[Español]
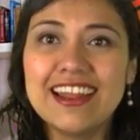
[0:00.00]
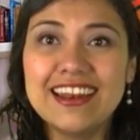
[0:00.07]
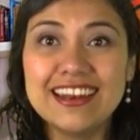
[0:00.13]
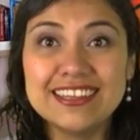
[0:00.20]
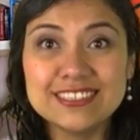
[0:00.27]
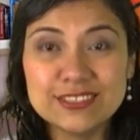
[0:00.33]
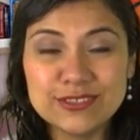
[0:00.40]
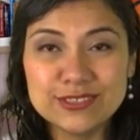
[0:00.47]

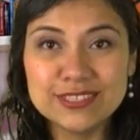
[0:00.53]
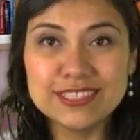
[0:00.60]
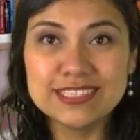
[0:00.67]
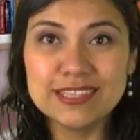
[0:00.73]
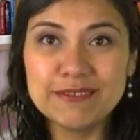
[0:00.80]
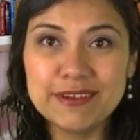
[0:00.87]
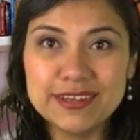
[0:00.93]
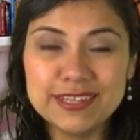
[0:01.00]
Las cosas
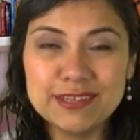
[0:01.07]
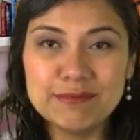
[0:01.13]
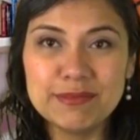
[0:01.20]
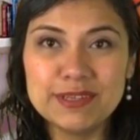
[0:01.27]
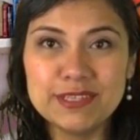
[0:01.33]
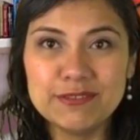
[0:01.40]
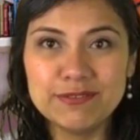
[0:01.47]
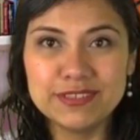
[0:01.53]
se van a
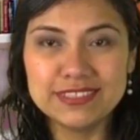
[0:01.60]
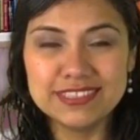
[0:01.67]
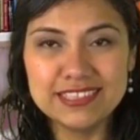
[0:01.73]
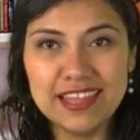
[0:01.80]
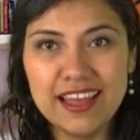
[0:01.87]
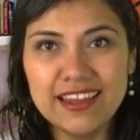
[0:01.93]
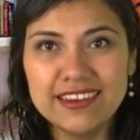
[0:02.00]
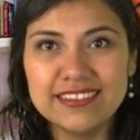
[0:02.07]

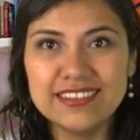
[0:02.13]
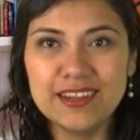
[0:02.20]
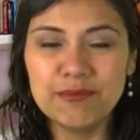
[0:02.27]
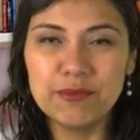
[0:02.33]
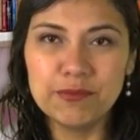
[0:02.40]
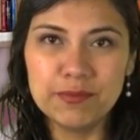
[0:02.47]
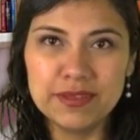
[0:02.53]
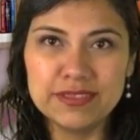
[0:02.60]
manifestar en el
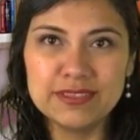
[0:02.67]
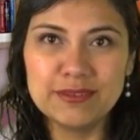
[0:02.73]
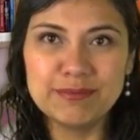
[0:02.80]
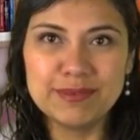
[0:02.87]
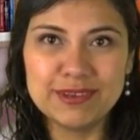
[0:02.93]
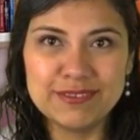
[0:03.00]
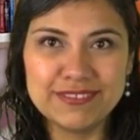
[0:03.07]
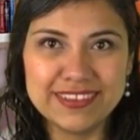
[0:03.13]

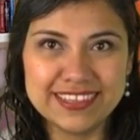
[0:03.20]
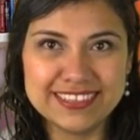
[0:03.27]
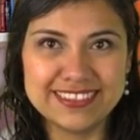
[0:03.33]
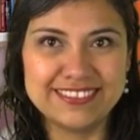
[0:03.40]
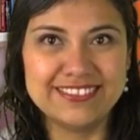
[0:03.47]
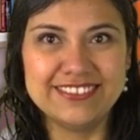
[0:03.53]
momento perfecto.